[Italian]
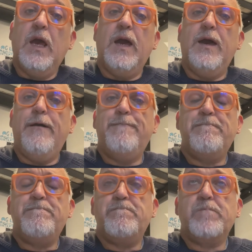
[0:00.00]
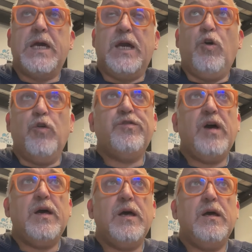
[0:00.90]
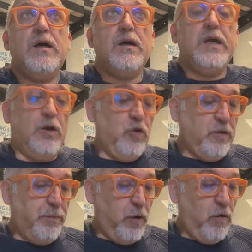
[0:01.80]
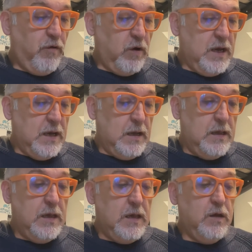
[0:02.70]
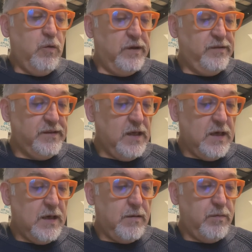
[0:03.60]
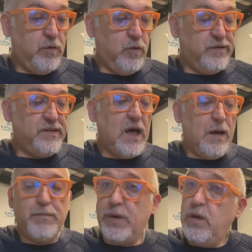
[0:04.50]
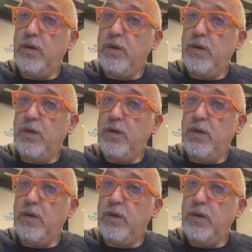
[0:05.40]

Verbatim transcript: Ehm, che cosa, che cosa provoca questa, questa app?